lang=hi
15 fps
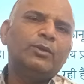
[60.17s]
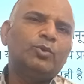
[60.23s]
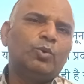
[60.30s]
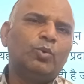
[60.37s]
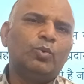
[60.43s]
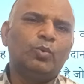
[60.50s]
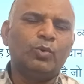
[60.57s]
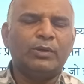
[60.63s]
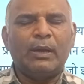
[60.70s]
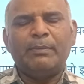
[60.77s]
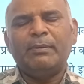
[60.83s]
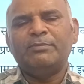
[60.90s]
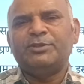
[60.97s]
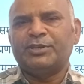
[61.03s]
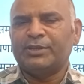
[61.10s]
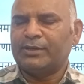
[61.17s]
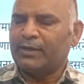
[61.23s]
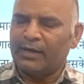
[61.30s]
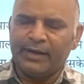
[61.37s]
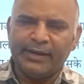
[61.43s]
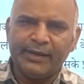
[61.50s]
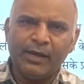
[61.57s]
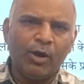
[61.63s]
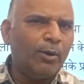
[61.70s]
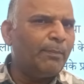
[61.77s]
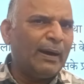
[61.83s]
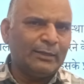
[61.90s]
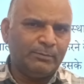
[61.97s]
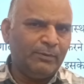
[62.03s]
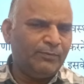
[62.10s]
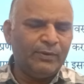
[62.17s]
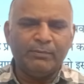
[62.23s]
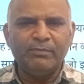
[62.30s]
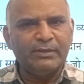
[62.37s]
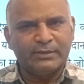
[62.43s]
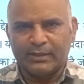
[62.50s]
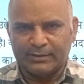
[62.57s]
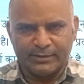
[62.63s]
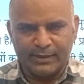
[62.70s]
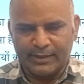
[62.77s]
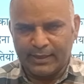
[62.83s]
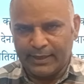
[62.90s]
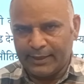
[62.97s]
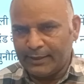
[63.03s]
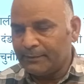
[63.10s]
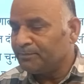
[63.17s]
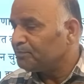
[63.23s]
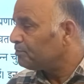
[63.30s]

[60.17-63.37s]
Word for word: तो उनका भी हम जिक्र कर लेंगे और बाद में फिर हम निष्कर्ष लिख लेंगे